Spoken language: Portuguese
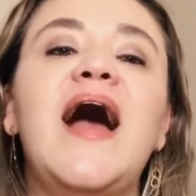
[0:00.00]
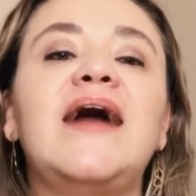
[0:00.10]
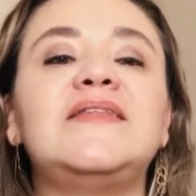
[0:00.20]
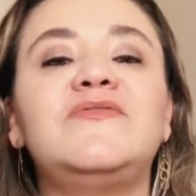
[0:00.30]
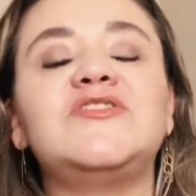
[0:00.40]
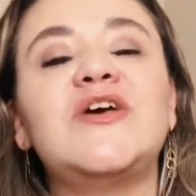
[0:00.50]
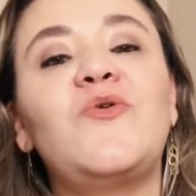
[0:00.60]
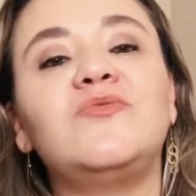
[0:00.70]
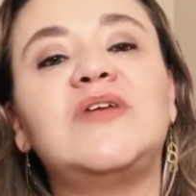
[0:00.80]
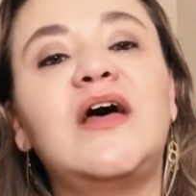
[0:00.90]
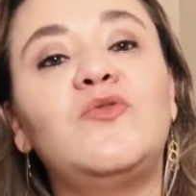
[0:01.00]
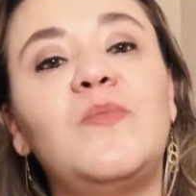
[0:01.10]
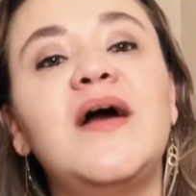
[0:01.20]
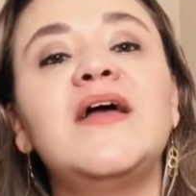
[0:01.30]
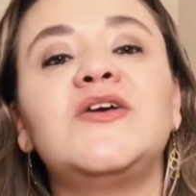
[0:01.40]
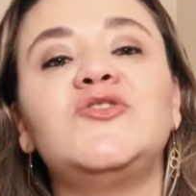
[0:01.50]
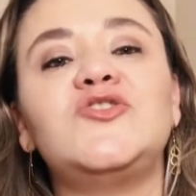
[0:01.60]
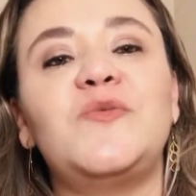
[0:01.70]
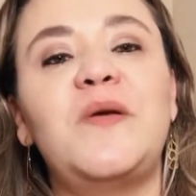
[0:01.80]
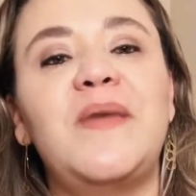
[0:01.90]
até você encontrar uma que o
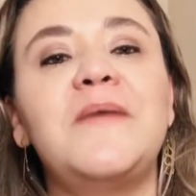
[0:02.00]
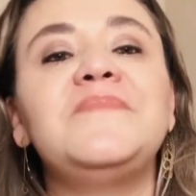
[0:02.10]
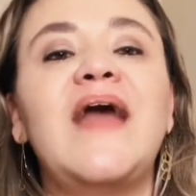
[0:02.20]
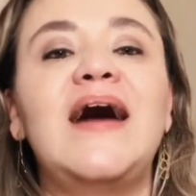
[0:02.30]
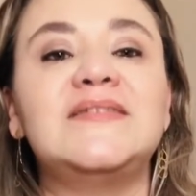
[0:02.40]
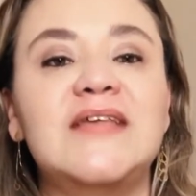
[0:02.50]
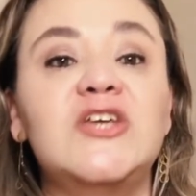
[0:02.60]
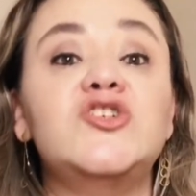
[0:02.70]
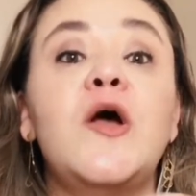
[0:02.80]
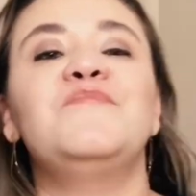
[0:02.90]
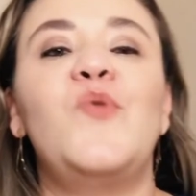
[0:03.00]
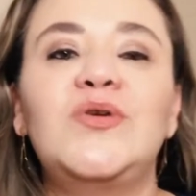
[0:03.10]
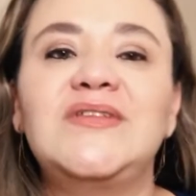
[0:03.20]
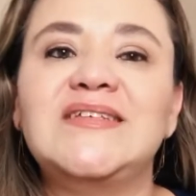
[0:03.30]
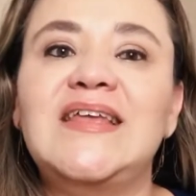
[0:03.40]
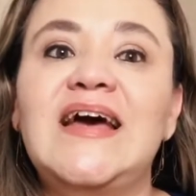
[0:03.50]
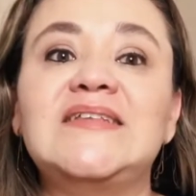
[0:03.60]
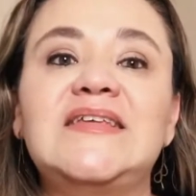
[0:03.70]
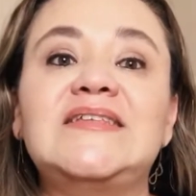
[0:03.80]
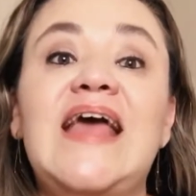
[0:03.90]
seu bebê aceite. Muitas
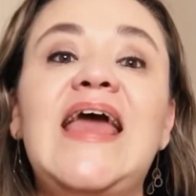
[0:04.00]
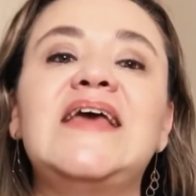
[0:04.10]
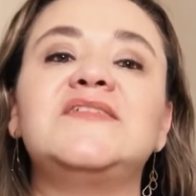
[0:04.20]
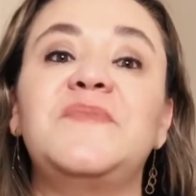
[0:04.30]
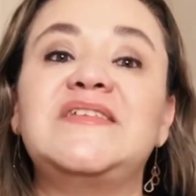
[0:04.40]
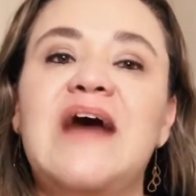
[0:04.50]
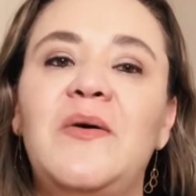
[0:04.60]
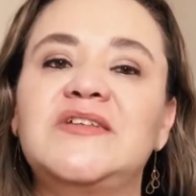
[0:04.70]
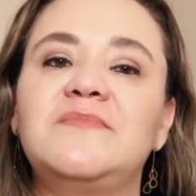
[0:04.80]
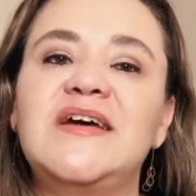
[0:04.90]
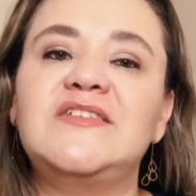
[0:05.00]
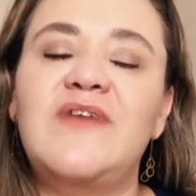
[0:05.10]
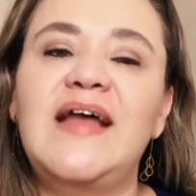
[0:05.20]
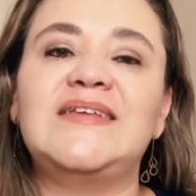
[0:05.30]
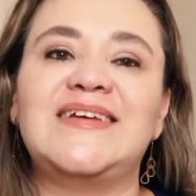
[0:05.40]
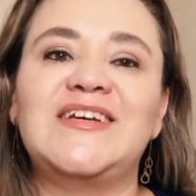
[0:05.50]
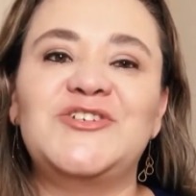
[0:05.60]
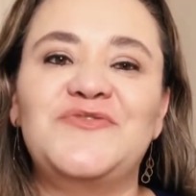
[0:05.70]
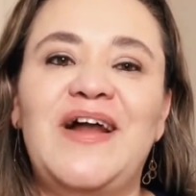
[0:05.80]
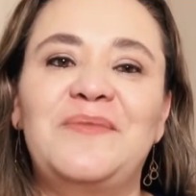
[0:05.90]
crianças, em especial as mais velhas, aqui a
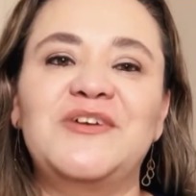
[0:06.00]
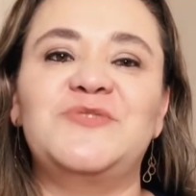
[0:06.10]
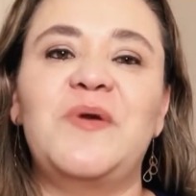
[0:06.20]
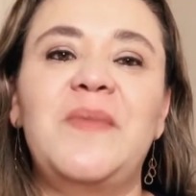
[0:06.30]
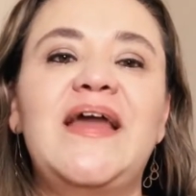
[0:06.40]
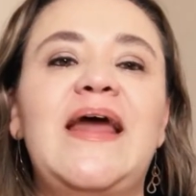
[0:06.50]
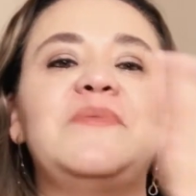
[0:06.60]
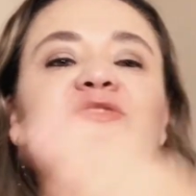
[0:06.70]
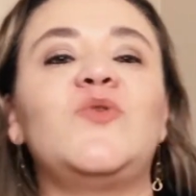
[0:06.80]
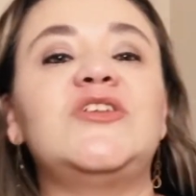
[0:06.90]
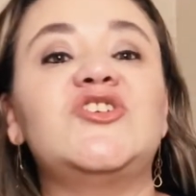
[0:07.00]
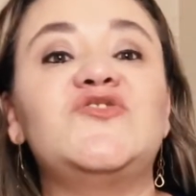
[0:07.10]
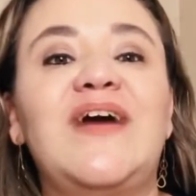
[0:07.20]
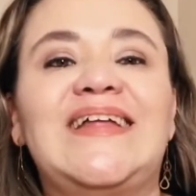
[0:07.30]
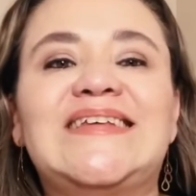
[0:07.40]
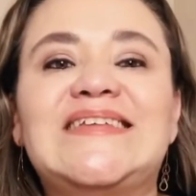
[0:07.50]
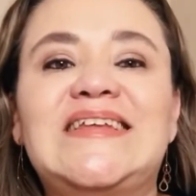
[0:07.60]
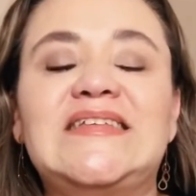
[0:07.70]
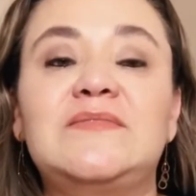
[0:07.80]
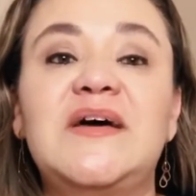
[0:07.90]
gente fala mais de bebê, né? Mas quando a gente fala das
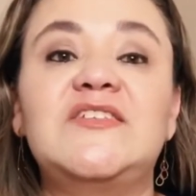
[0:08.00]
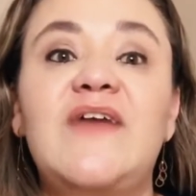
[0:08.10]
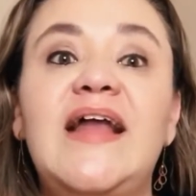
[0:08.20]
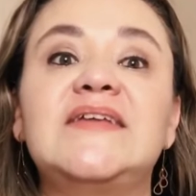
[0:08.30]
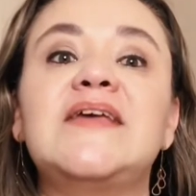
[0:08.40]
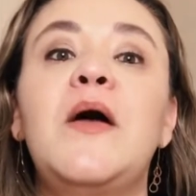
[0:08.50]
crianças mais velhas,